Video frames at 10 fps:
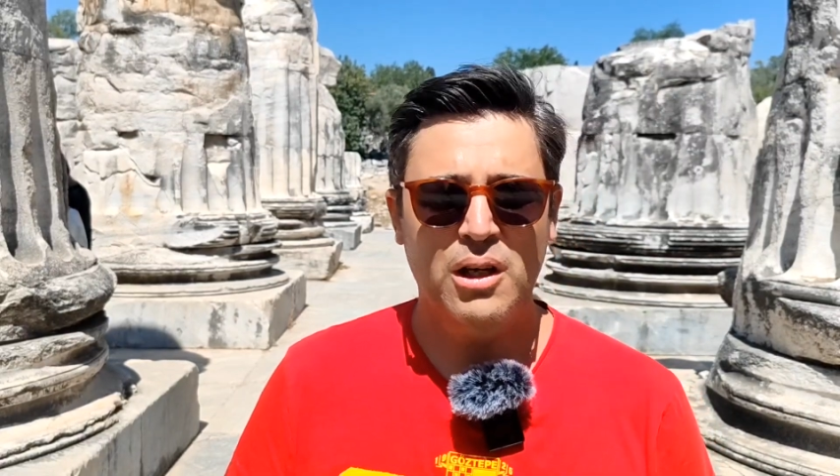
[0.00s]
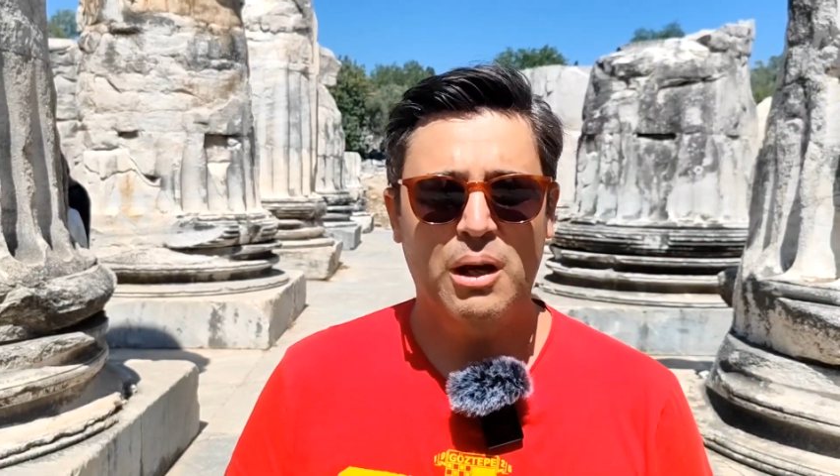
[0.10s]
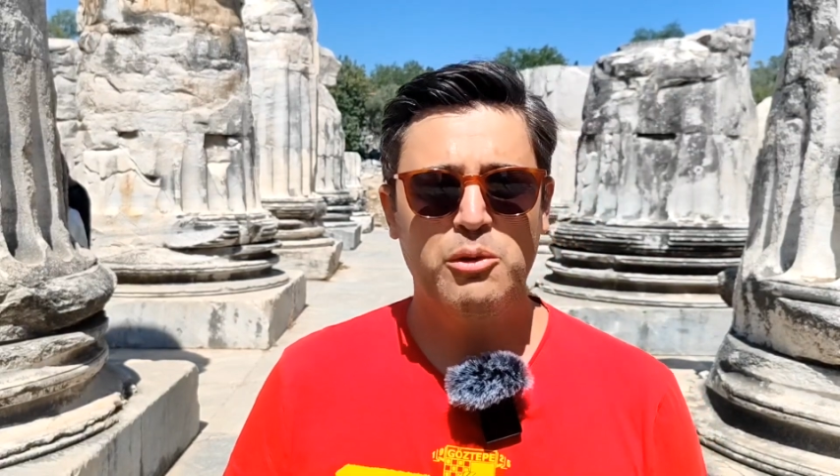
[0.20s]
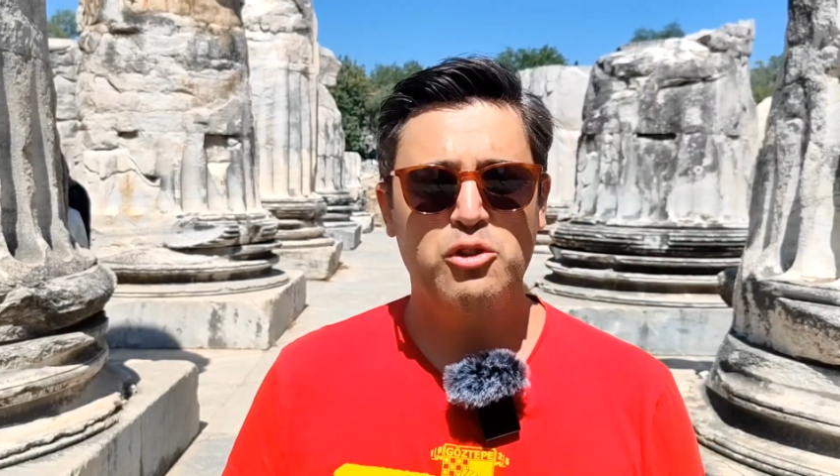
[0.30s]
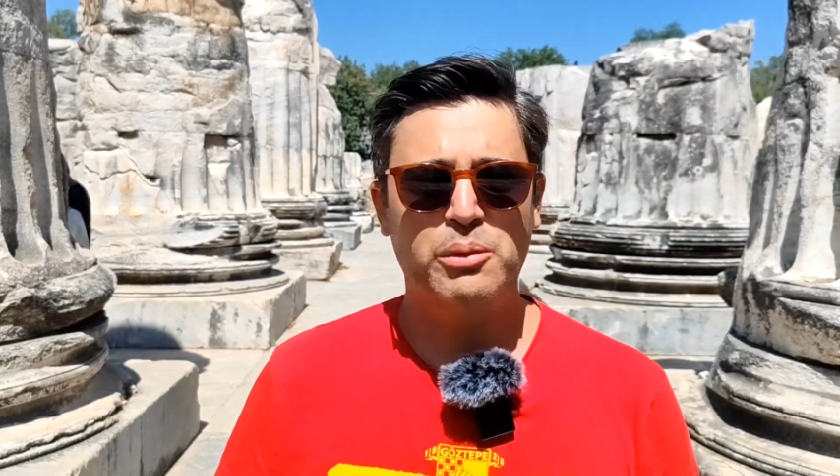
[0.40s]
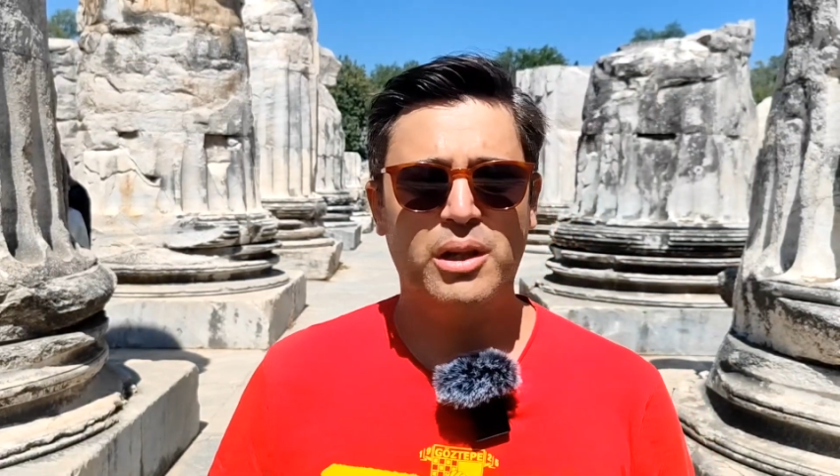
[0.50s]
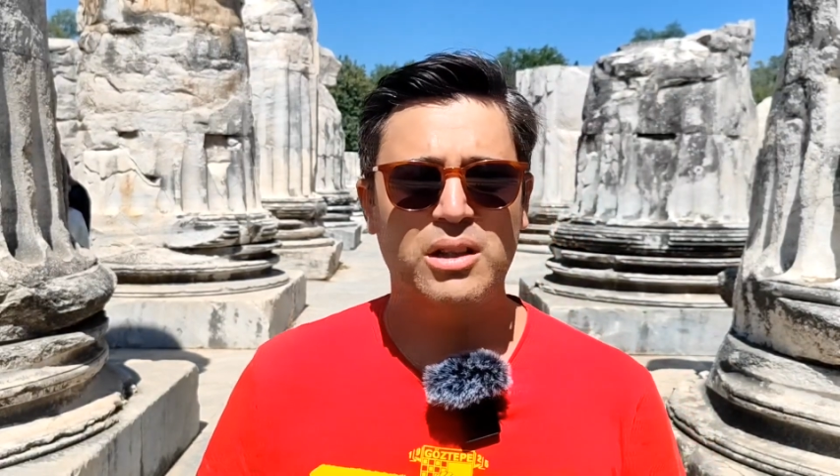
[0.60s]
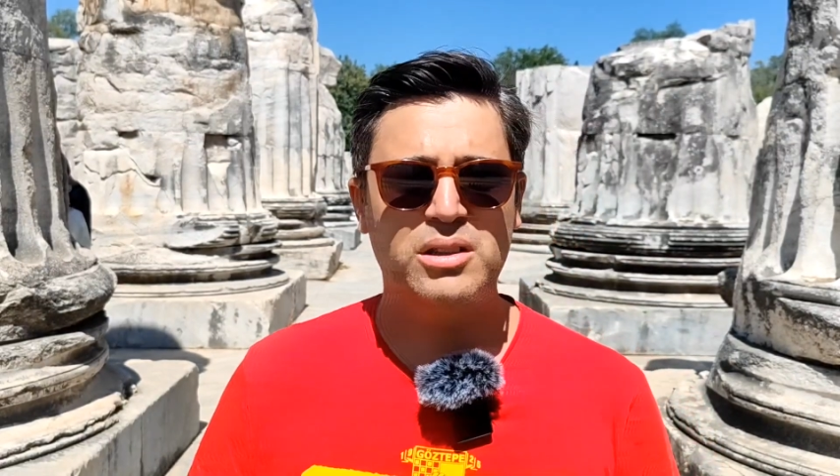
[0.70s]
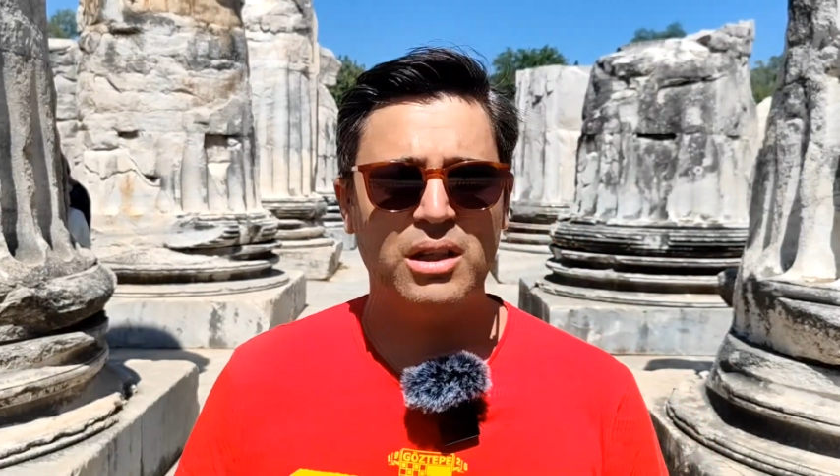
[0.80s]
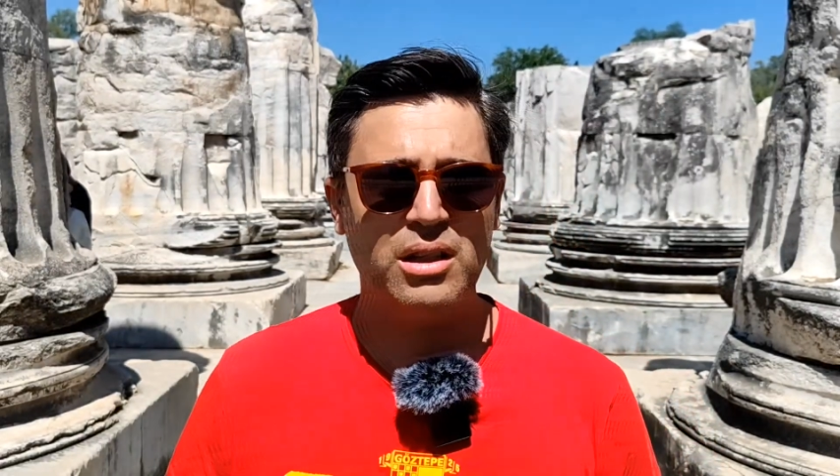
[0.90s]
Ama şu bir
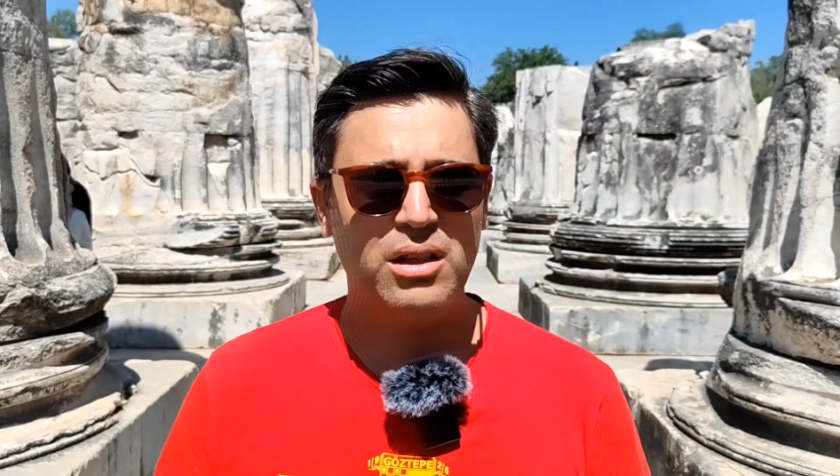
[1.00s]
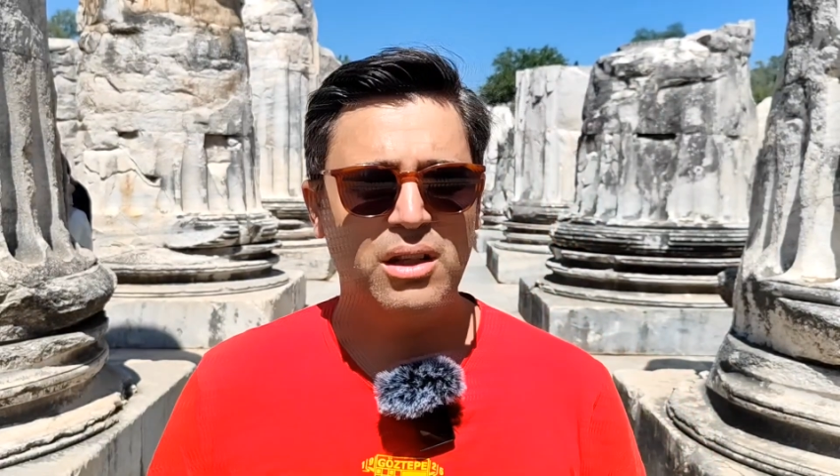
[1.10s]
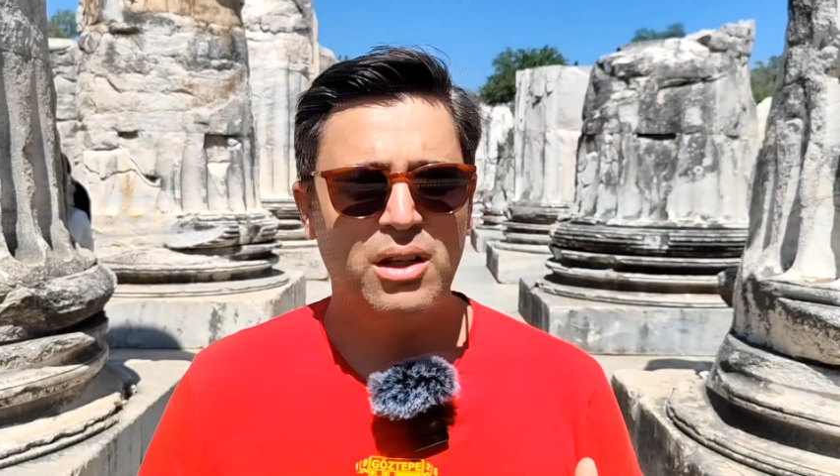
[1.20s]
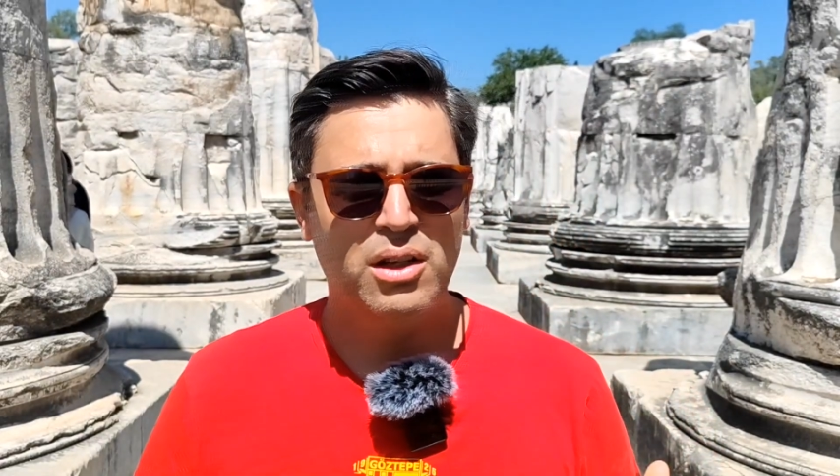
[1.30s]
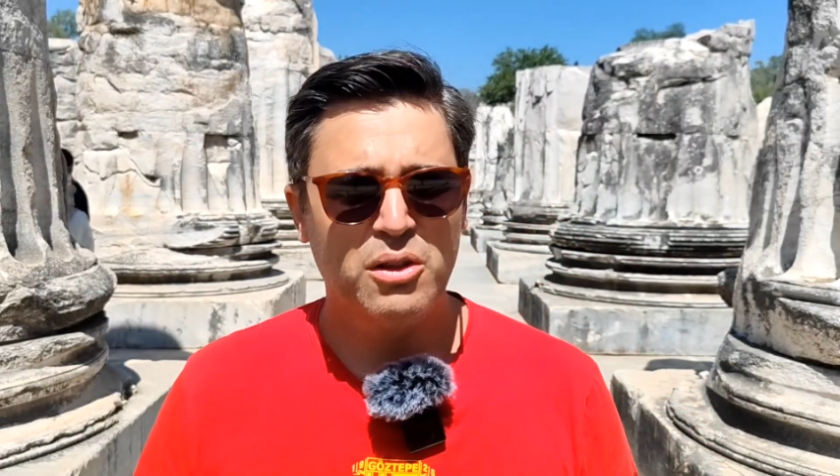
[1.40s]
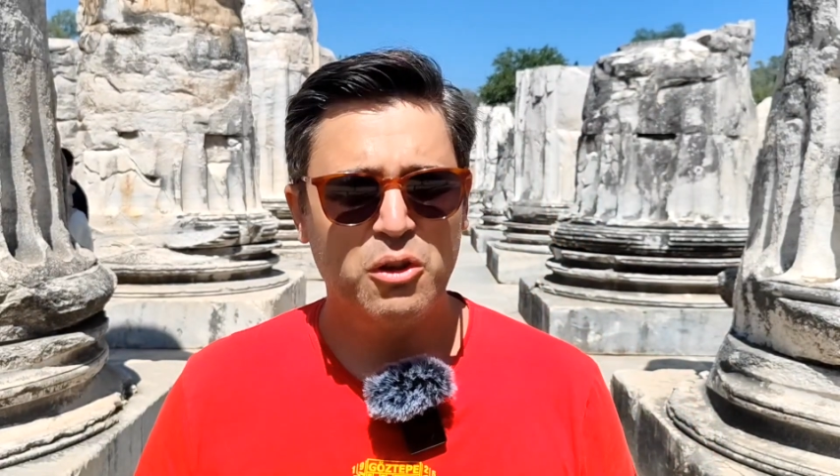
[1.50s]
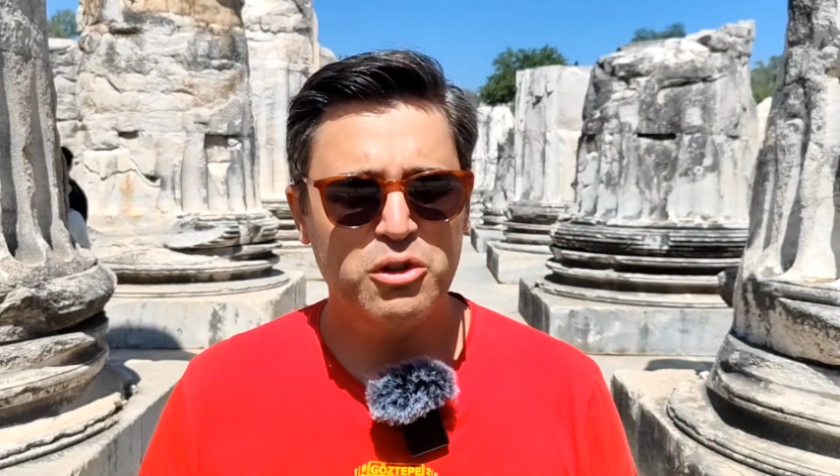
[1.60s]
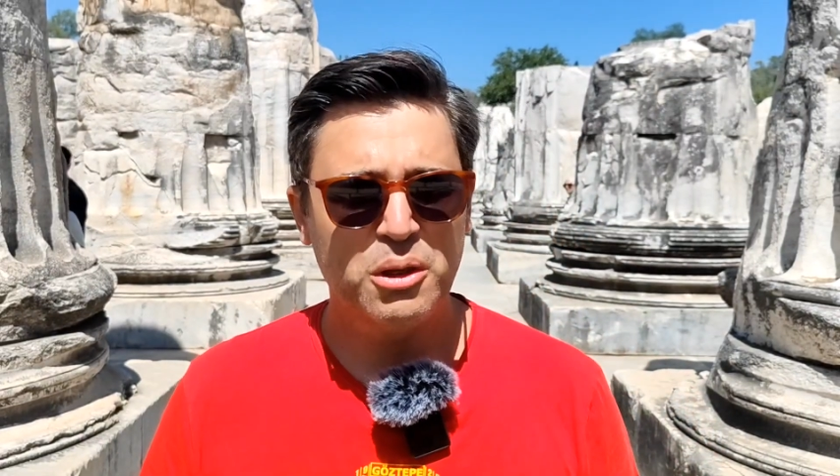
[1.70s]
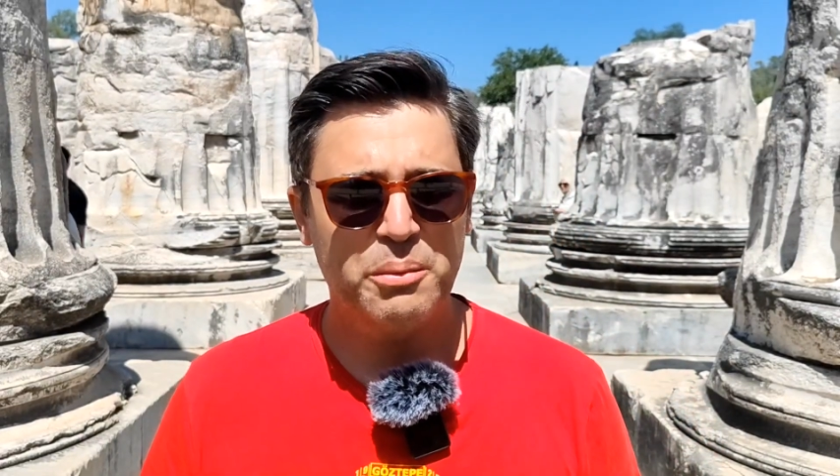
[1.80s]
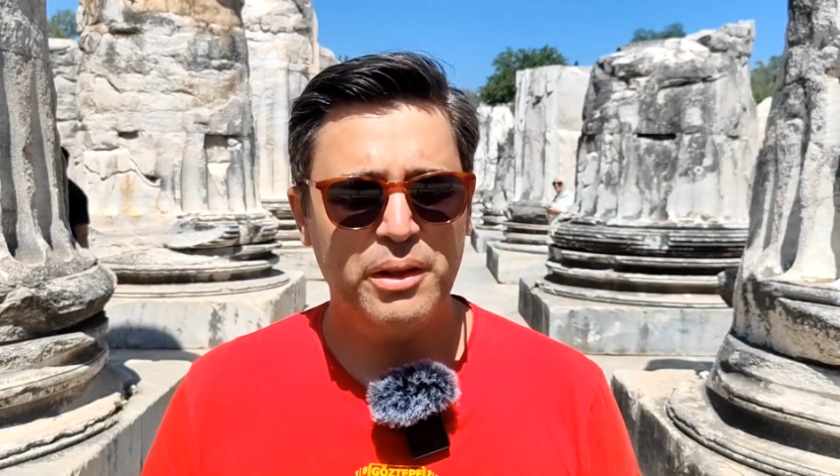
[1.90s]
gerçek.
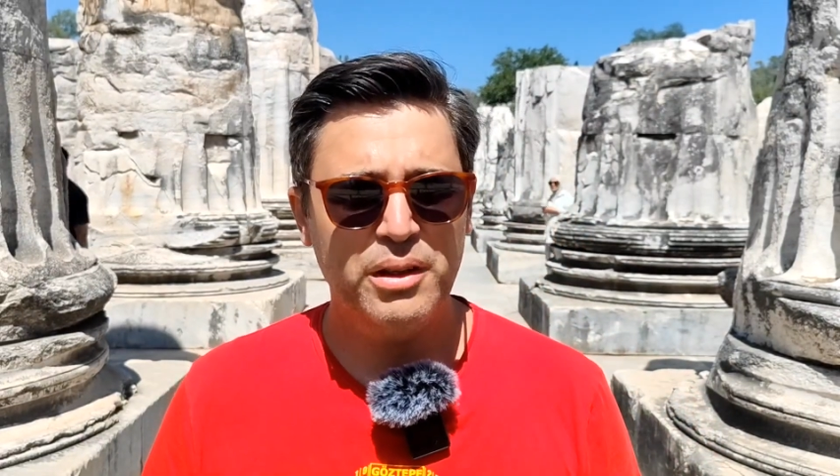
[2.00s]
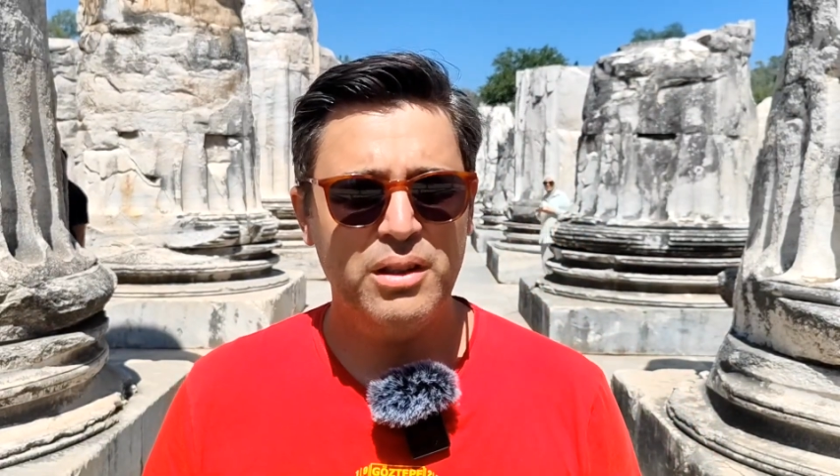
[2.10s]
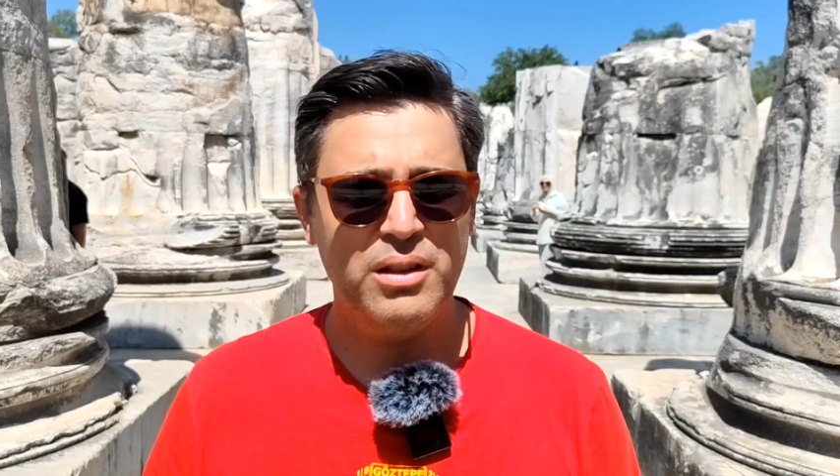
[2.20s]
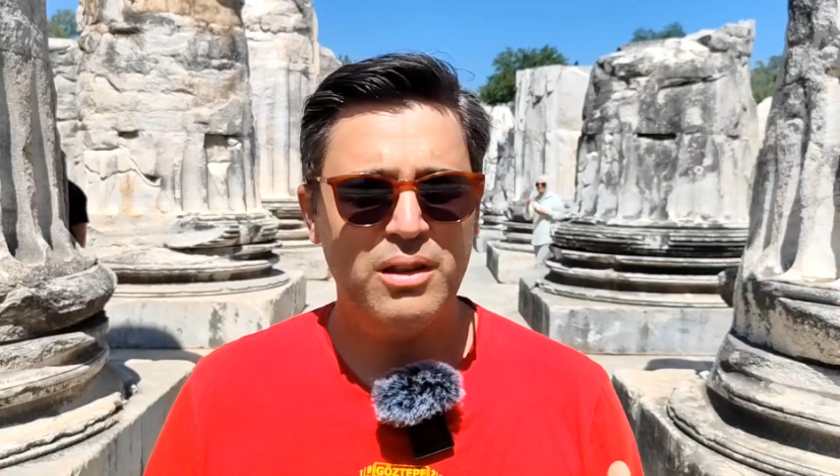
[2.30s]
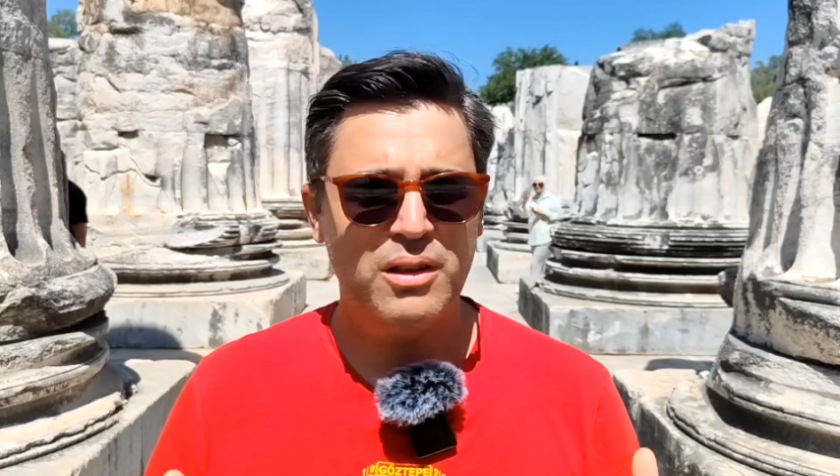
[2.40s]
Göztepe